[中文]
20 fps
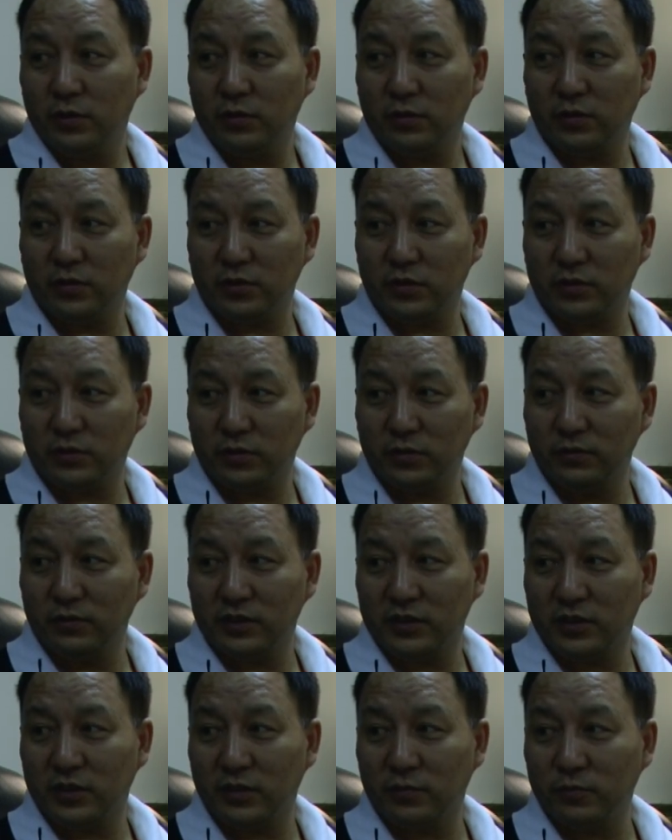或者是中
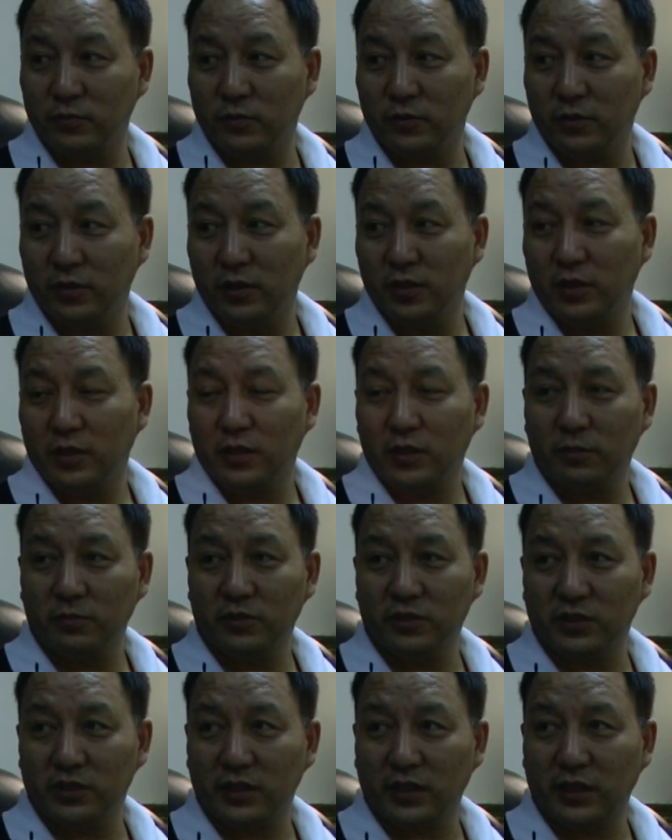文节目，他
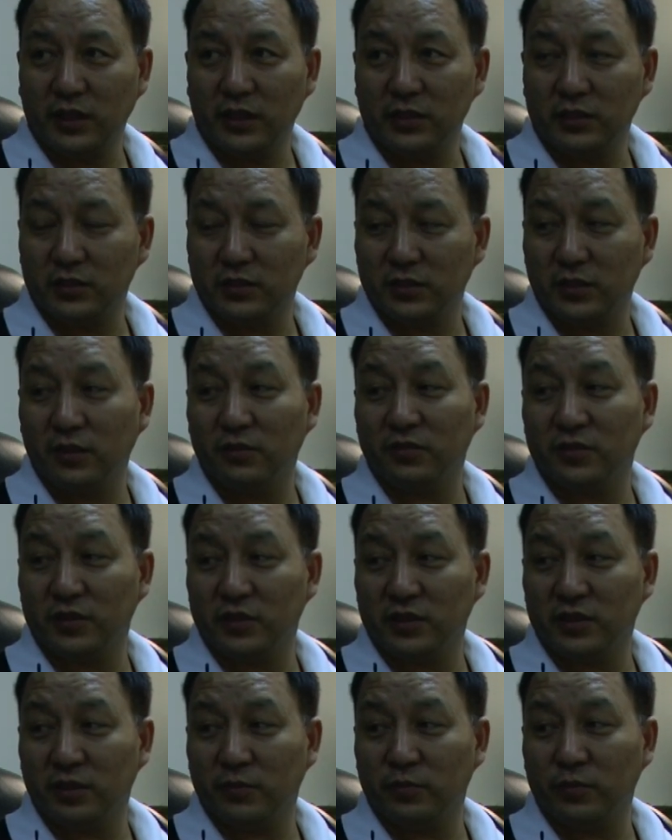们只是看一些藏文的
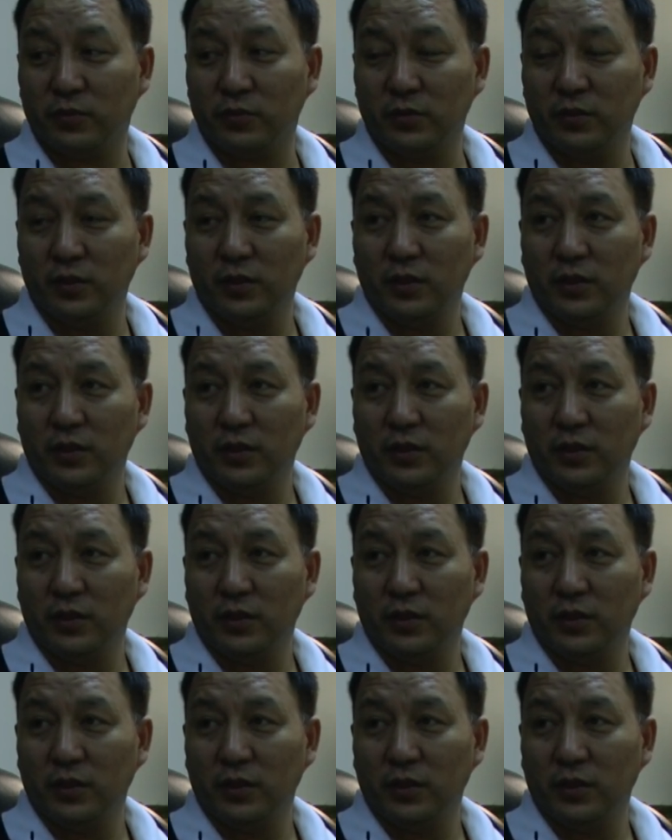节目，